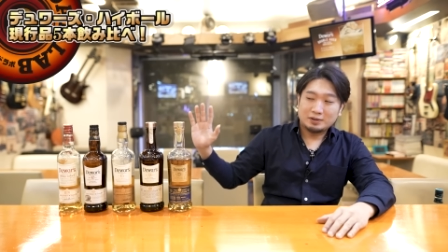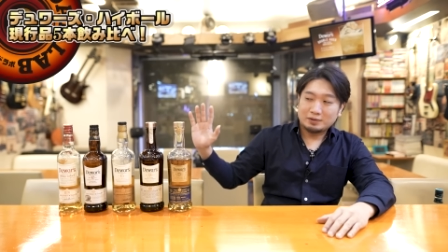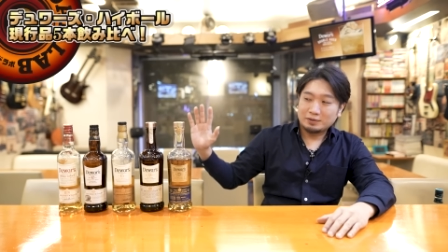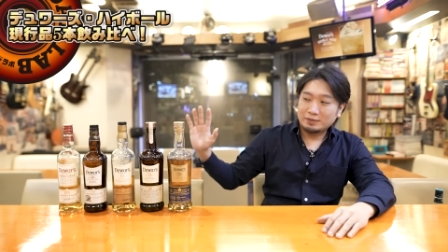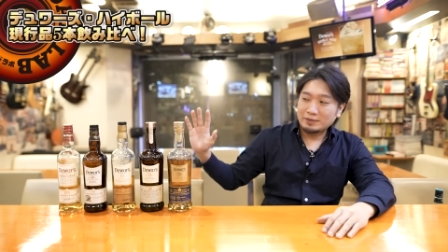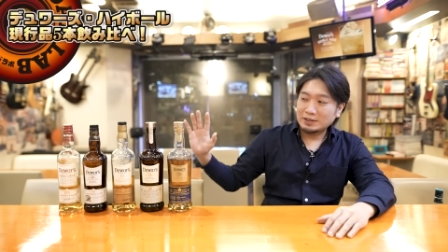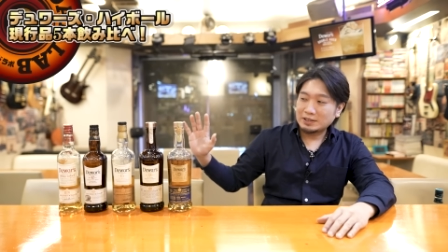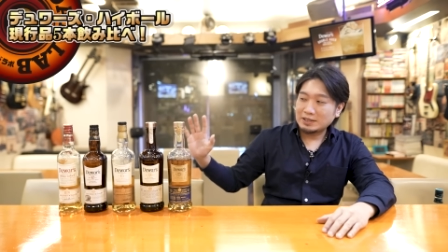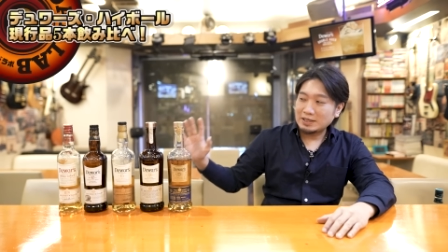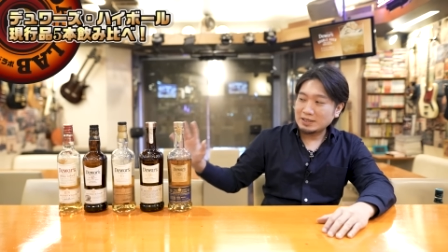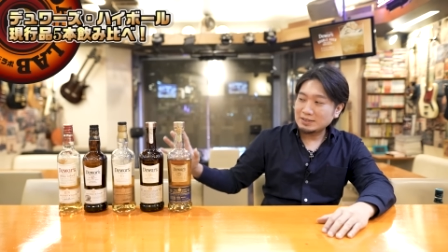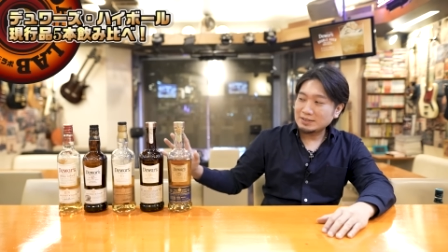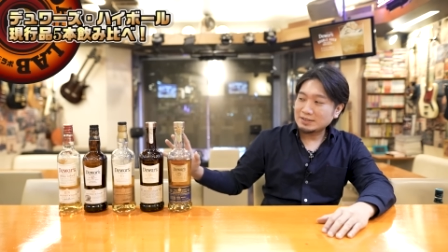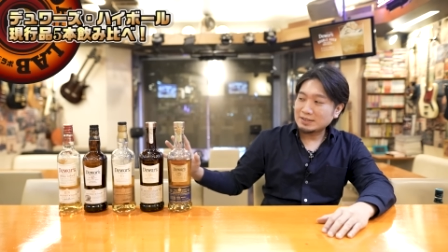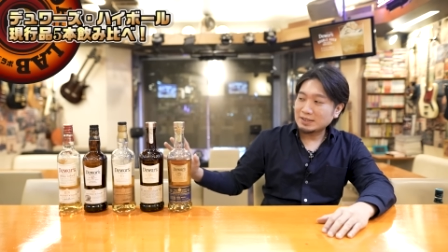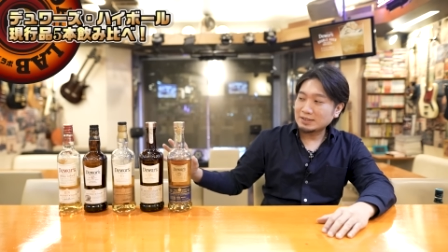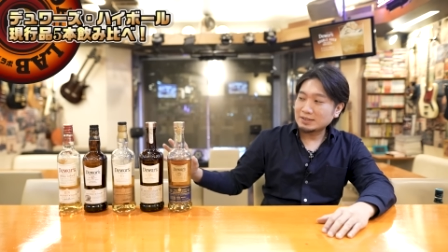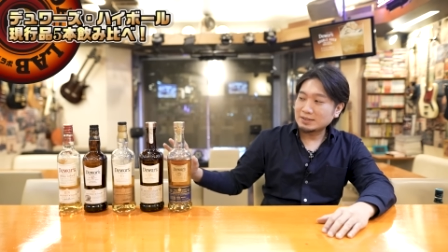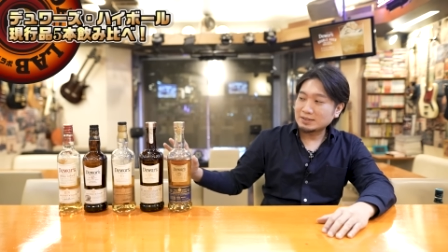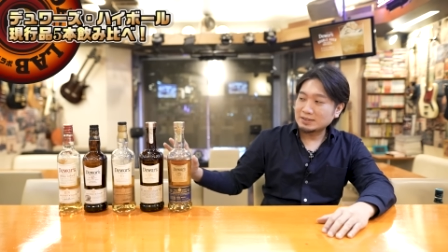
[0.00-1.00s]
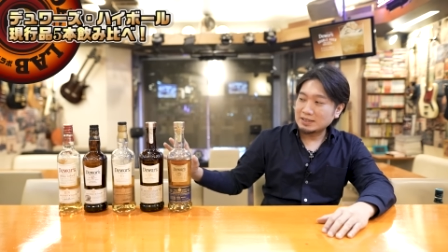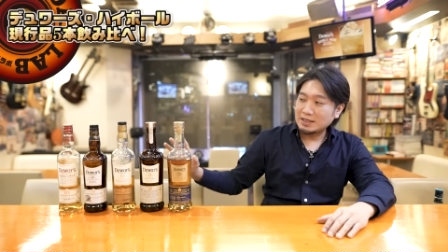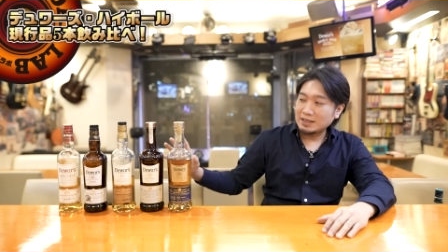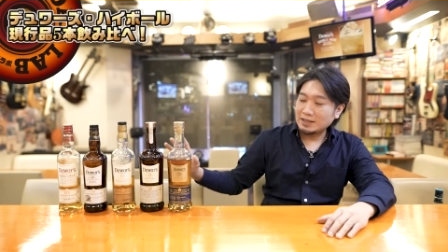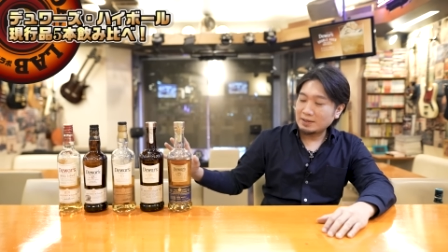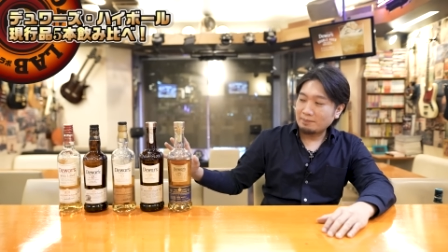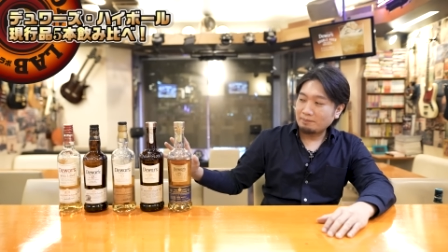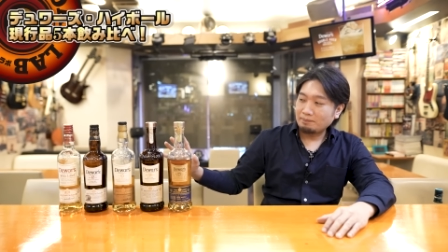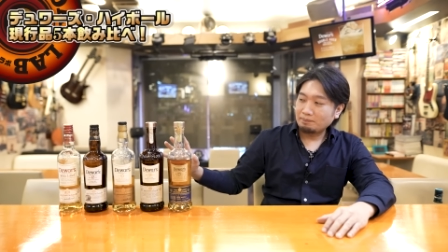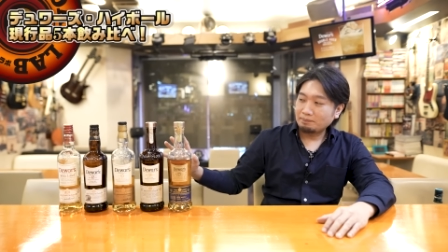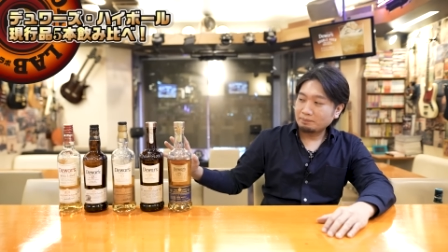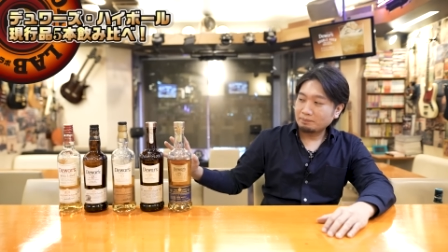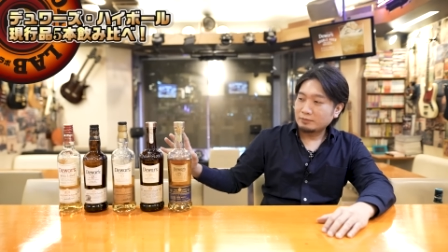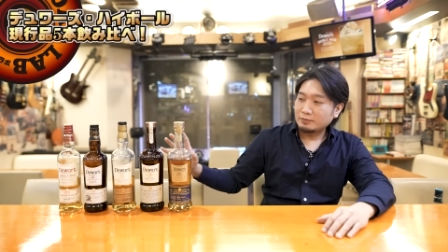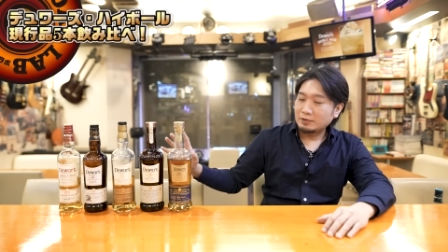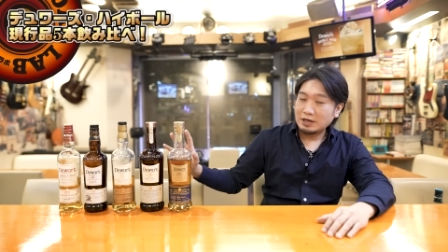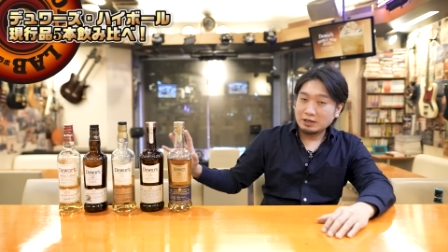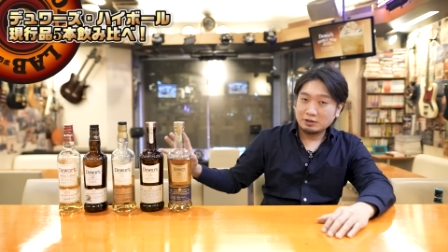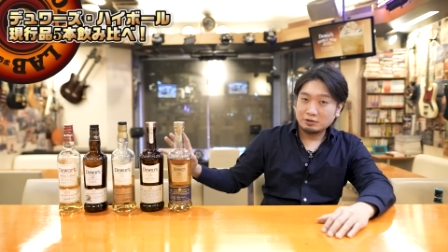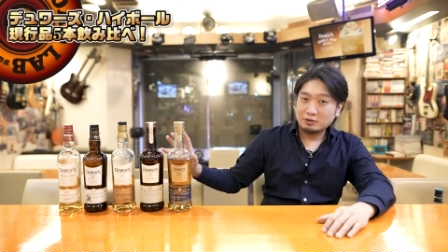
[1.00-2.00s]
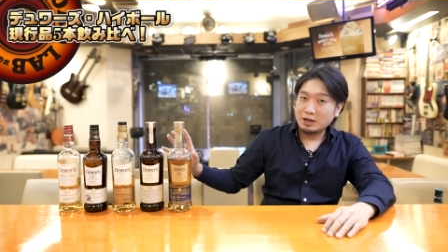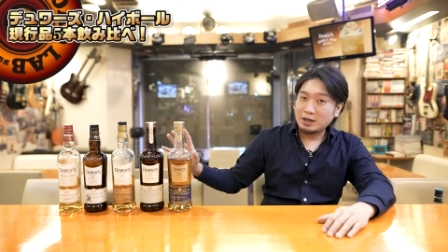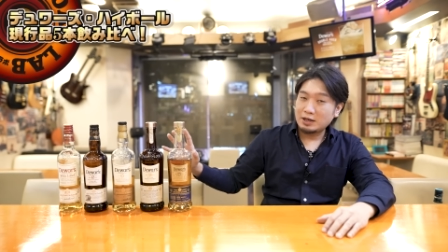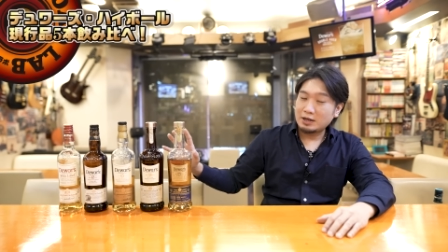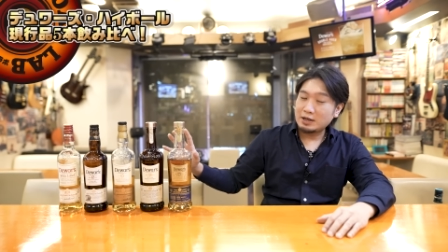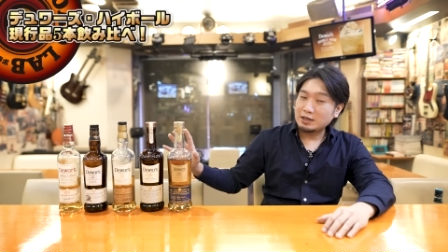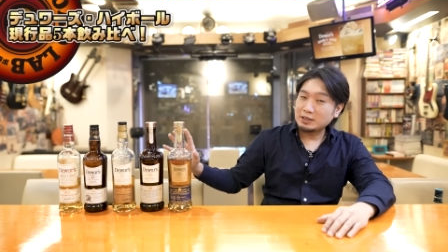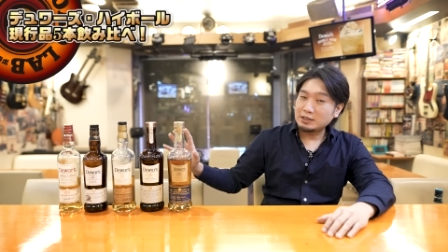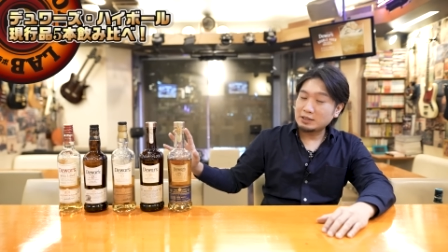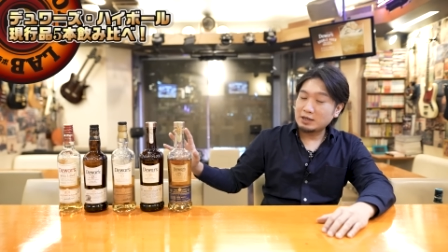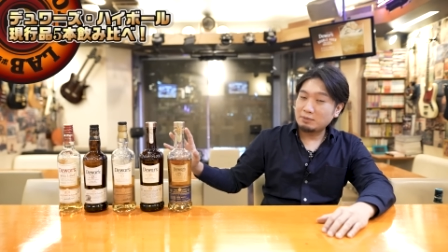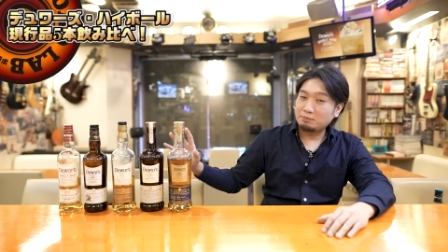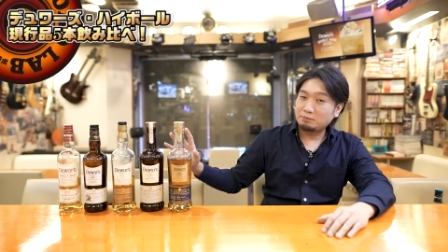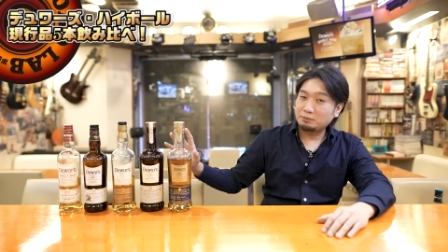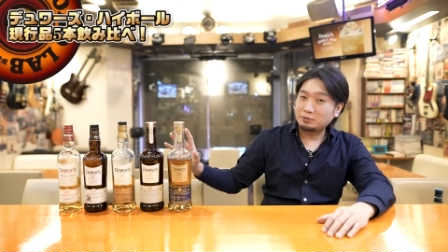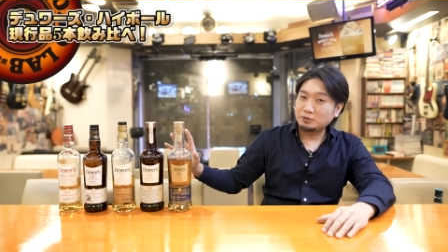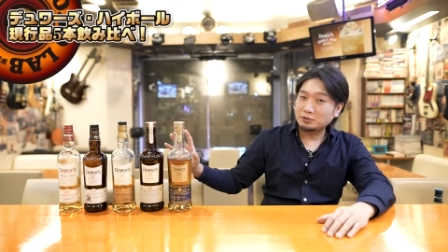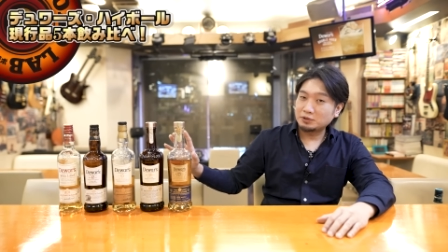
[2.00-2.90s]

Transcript: これは現在ですねレギュラーラインナップ